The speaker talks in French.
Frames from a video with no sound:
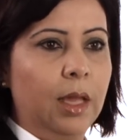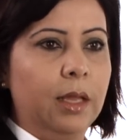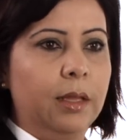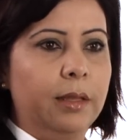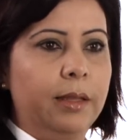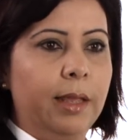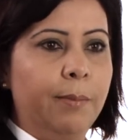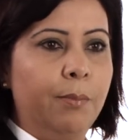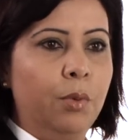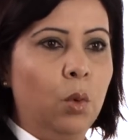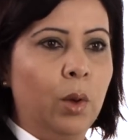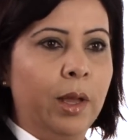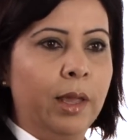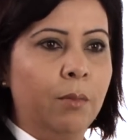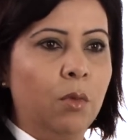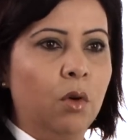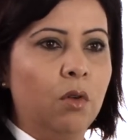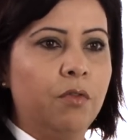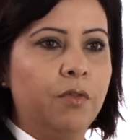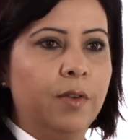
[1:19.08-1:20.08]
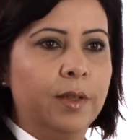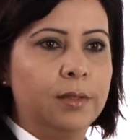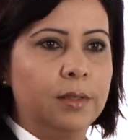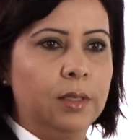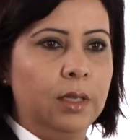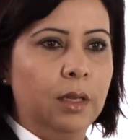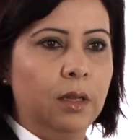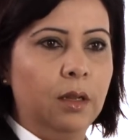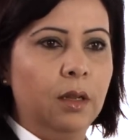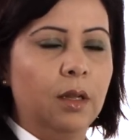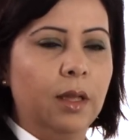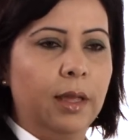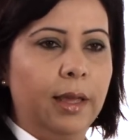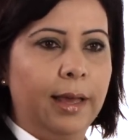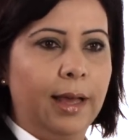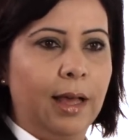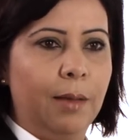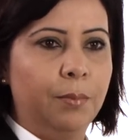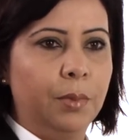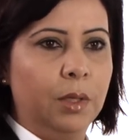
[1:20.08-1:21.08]
Déploiement facile
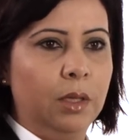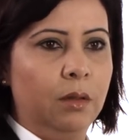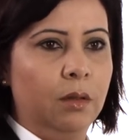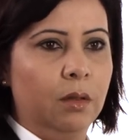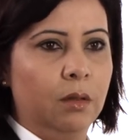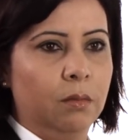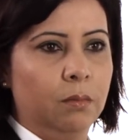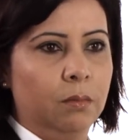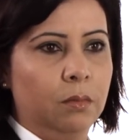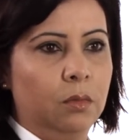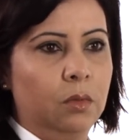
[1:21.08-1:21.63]
et rapide.